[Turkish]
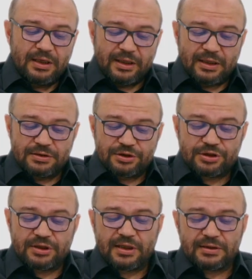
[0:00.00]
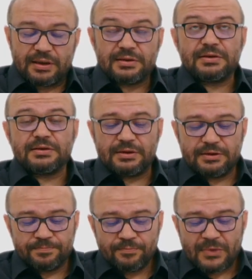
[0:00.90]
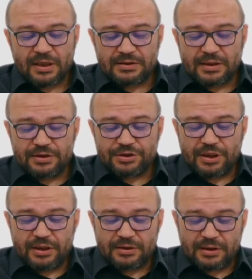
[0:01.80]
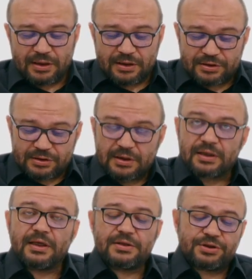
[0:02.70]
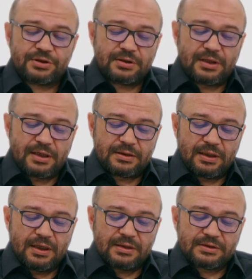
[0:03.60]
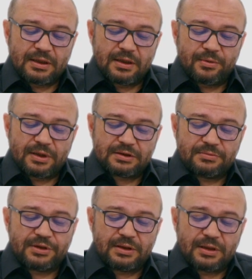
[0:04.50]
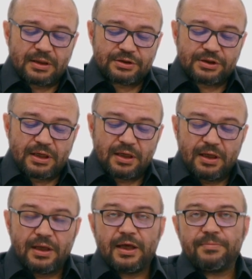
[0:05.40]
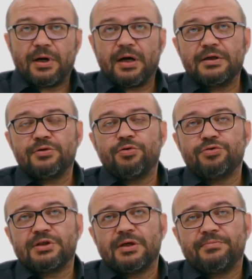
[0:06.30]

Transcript: Yanlış trenden indin, seni şehrin aynasından geçirdiler, sana baktım yıllarca, hep aynı özlem